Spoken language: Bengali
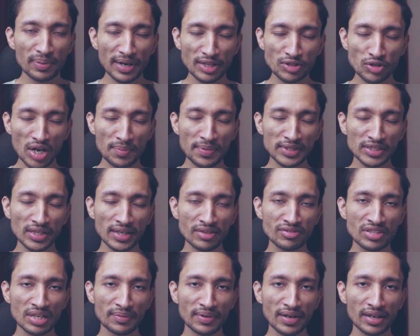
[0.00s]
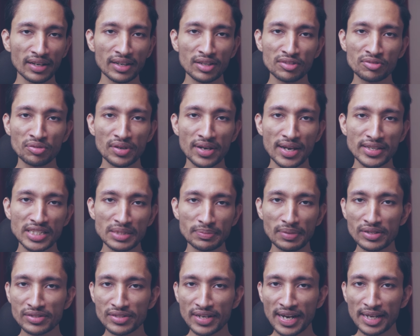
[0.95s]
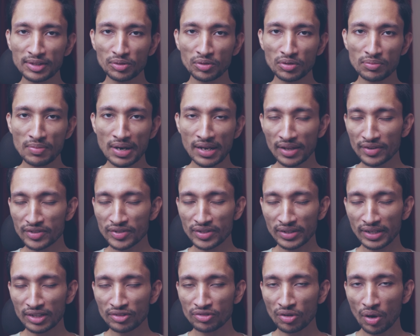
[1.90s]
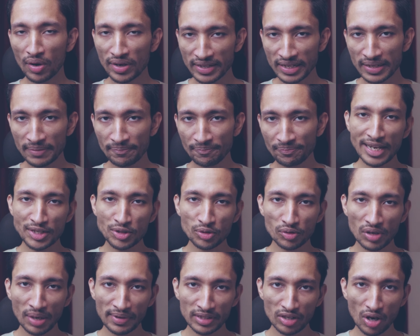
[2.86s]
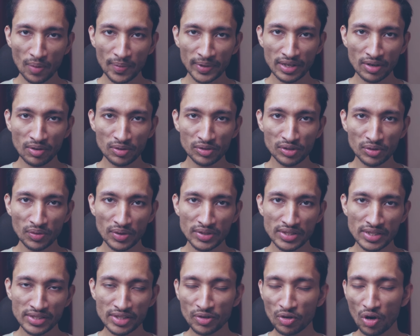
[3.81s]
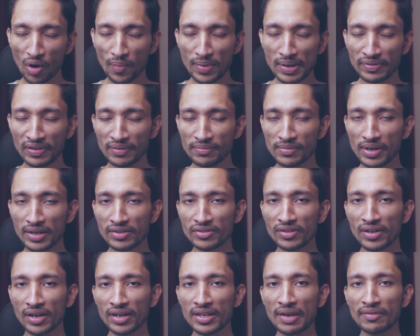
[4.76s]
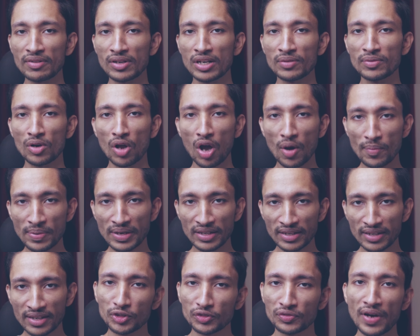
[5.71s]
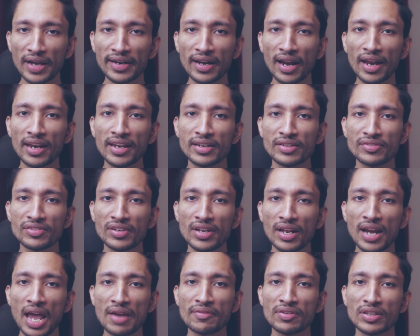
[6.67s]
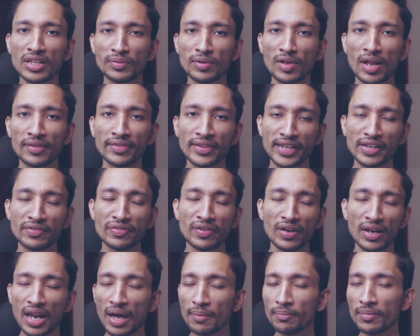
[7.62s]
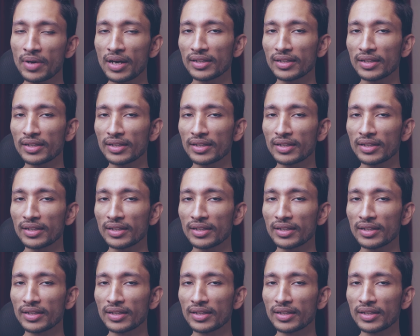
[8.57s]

প্রায় ছয় মাস আগে সিনেমাটা রিলিজ হয়ে গেছে বাট যেহেতু বাংলাদেশে রিলিজ হয়নি এই জন্য আমাকে অপেক্ষা করতে হয়েছে যে কবে ফিল্মটা ডিজিটালি অ্যাভেলেবল হবে তো ফাইনালি ডিজিটালি অ্যাভেলেবল আমি দেখে ফেললাম